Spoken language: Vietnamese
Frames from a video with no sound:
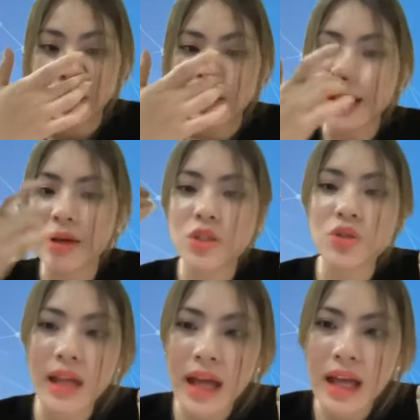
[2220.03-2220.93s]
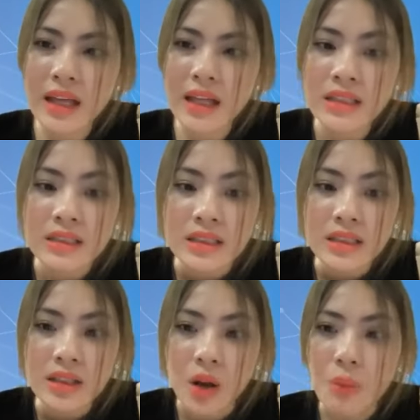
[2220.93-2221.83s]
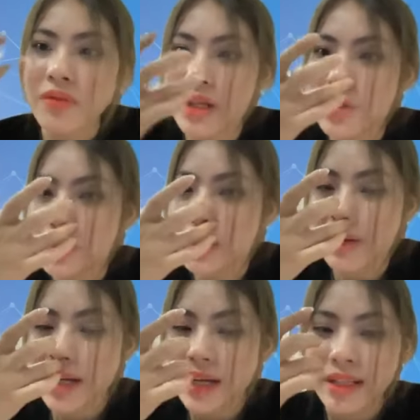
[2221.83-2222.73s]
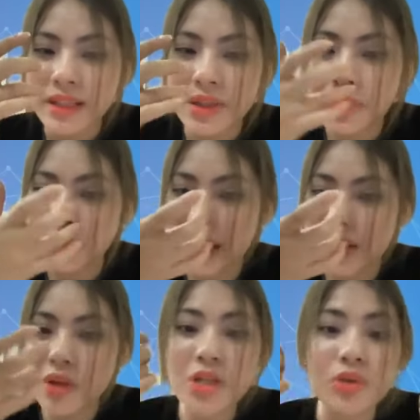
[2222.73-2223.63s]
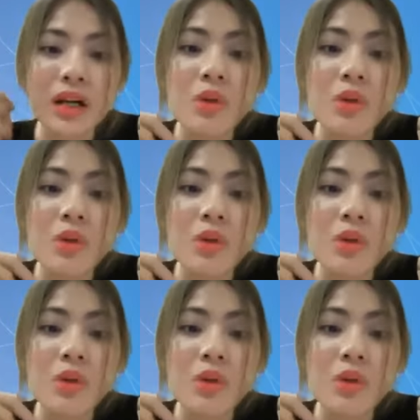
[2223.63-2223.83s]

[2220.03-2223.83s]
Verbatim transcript: Tức là chúng ta có một vài chục triệu ấy thì chúng ta đôi khi chúng ta